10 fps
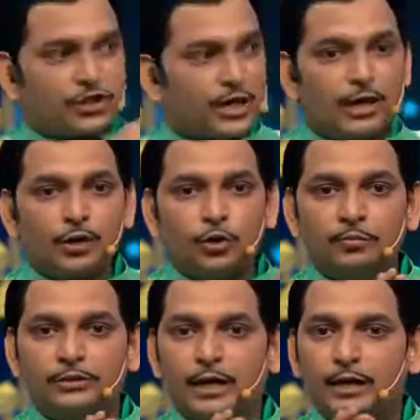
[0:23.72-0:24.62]
शहर
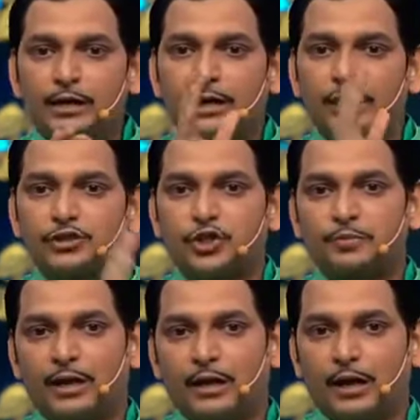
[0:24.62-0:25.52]
घूमता है काले
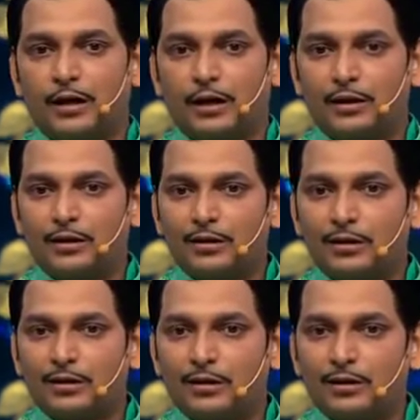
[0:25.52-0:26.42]
चश्मे लगा के
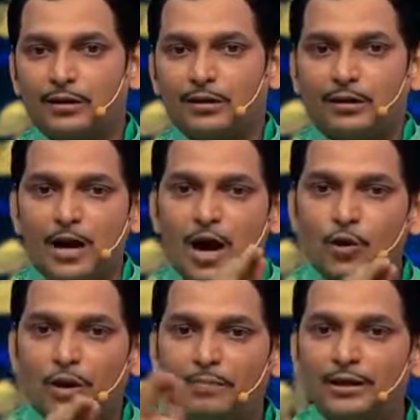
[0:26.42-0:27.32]

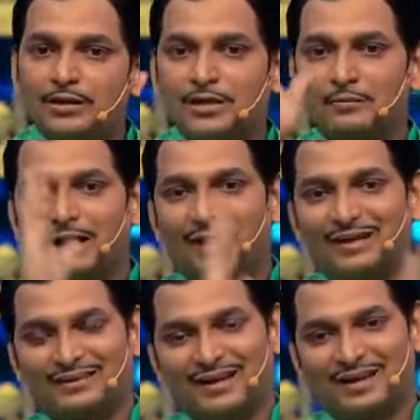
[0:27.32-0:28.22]
गांव अब भी नजर मिला
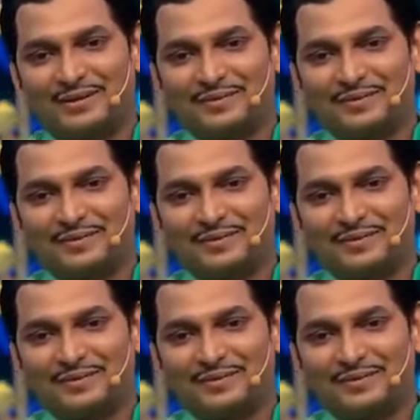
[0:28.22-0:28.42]
लेता है